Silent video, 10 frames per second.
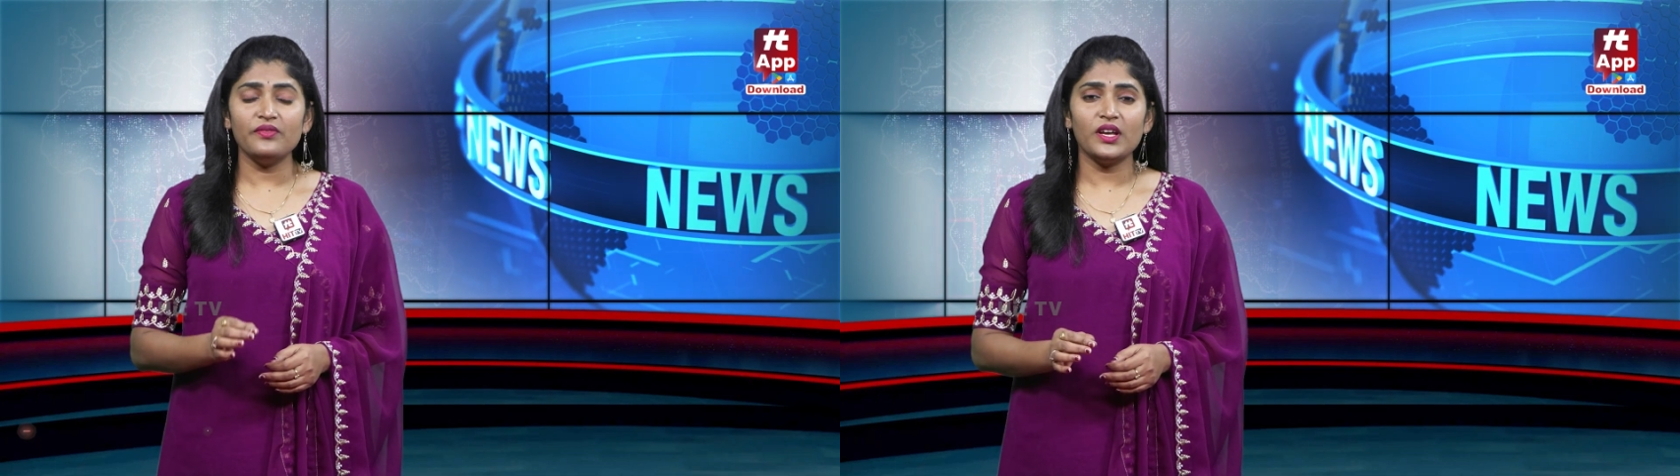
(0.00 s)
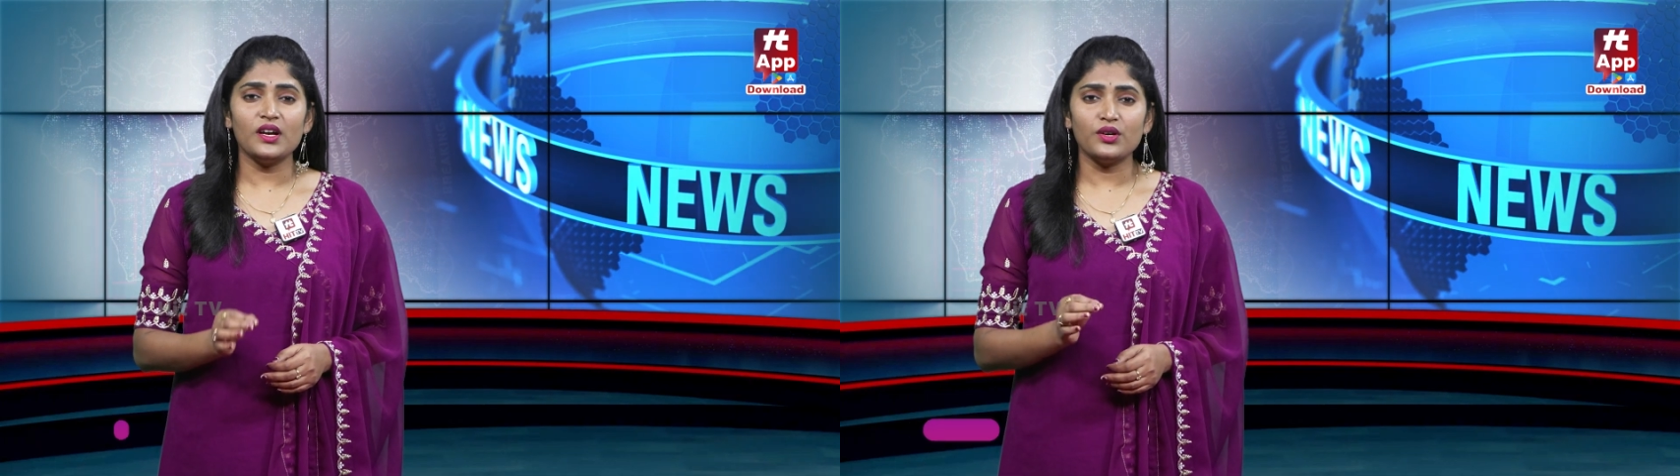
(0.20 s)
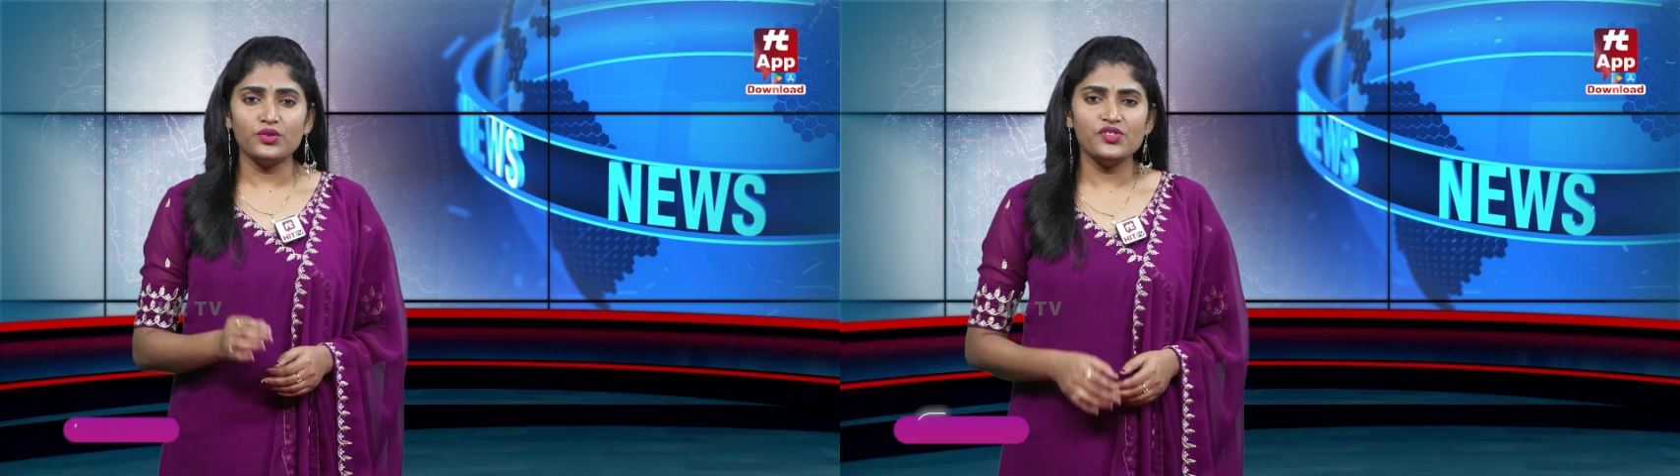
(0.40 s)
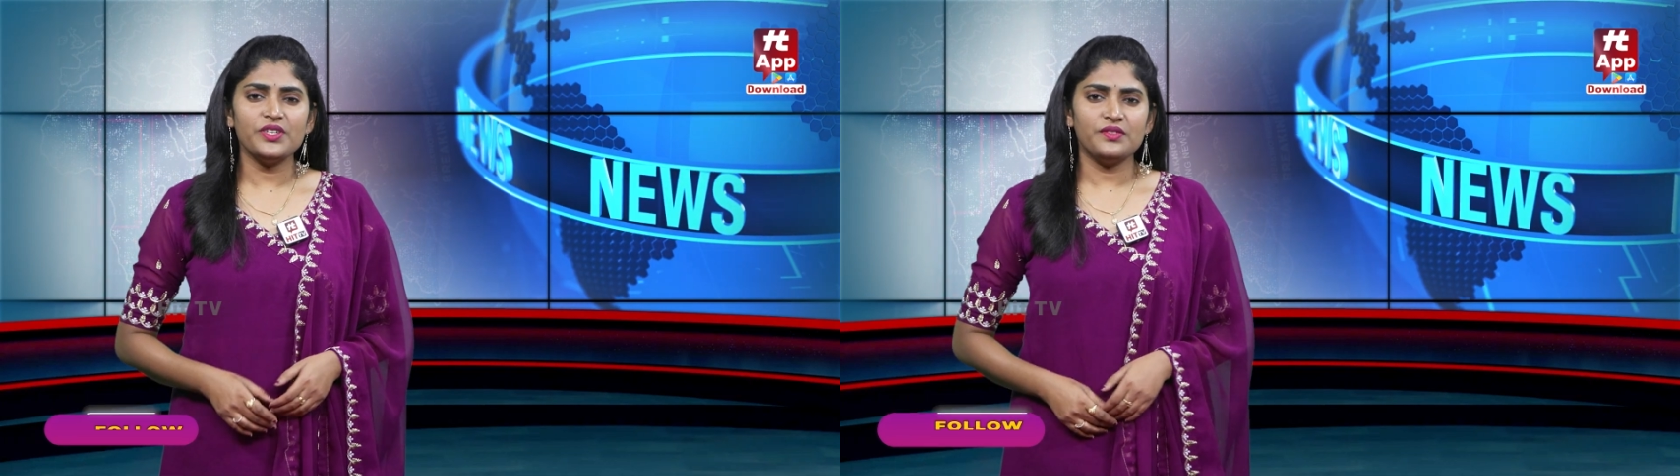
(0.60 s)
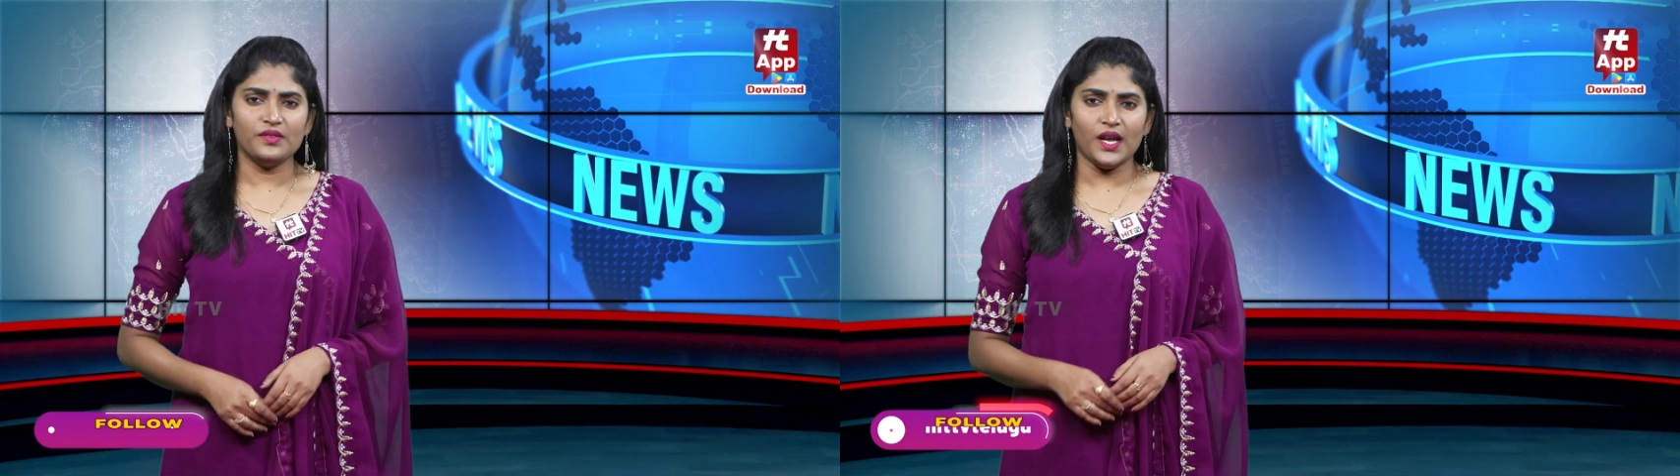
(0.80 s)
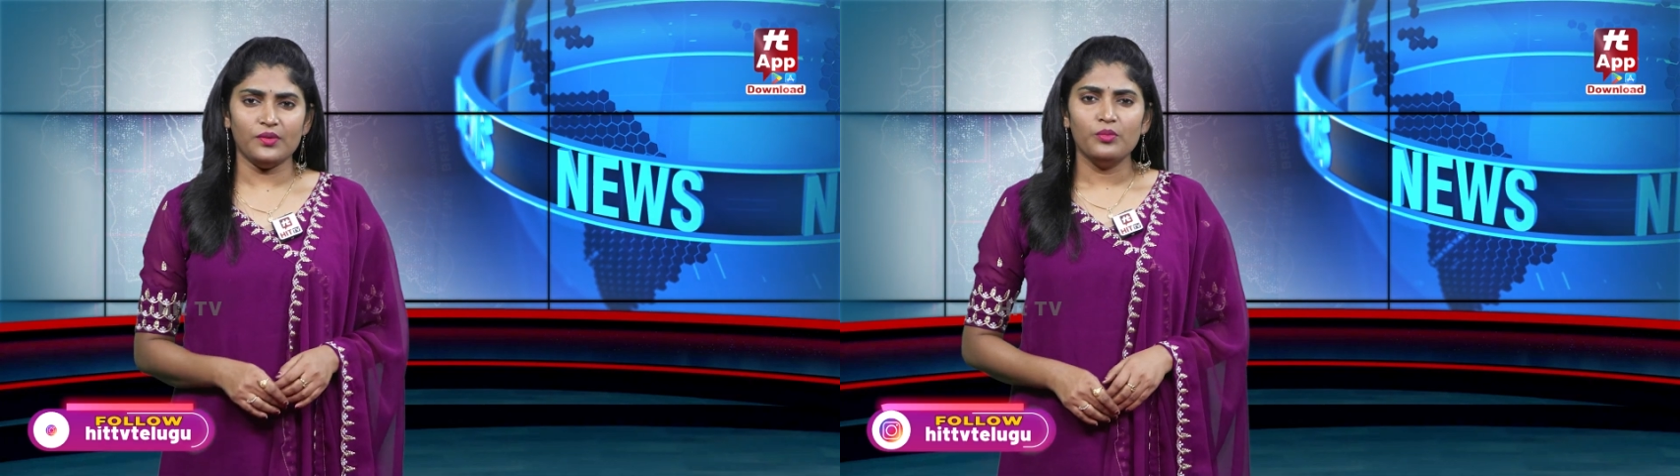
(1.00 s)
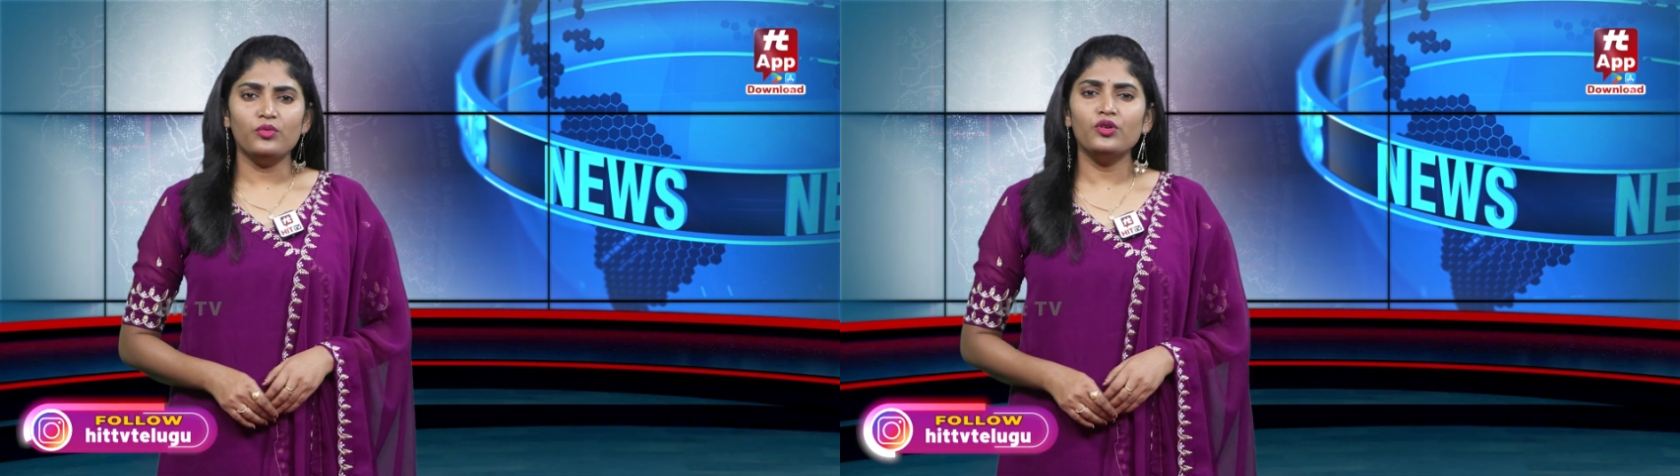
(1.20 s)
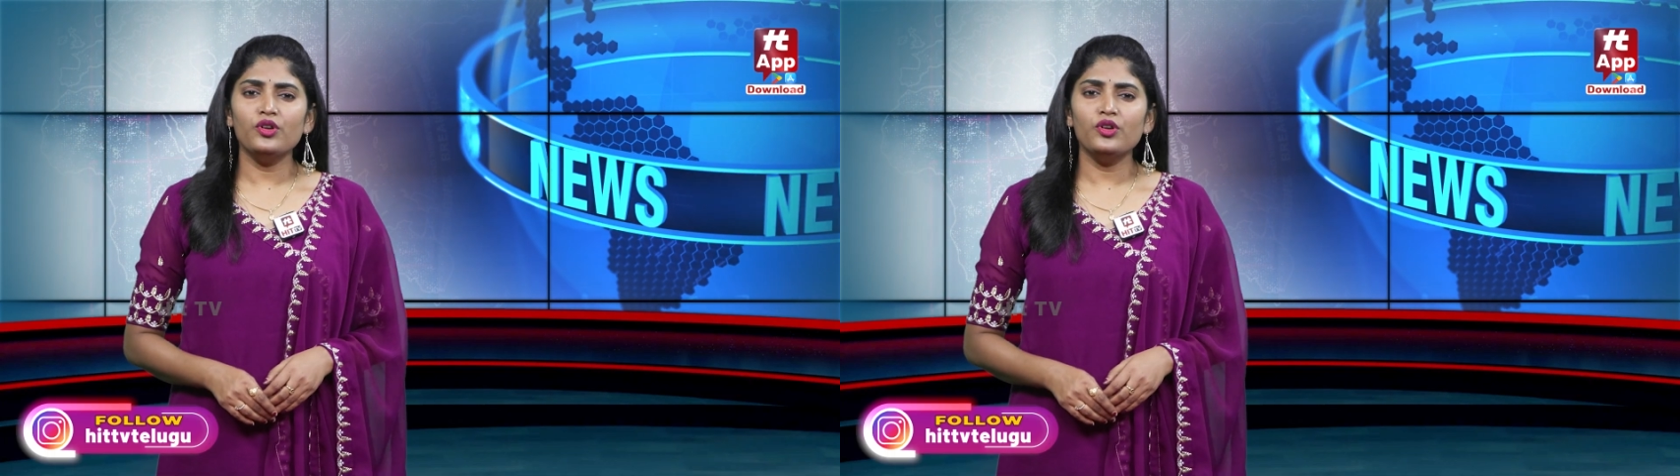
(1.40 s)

తీవ్రంగా కృషి చేస్తున్నారు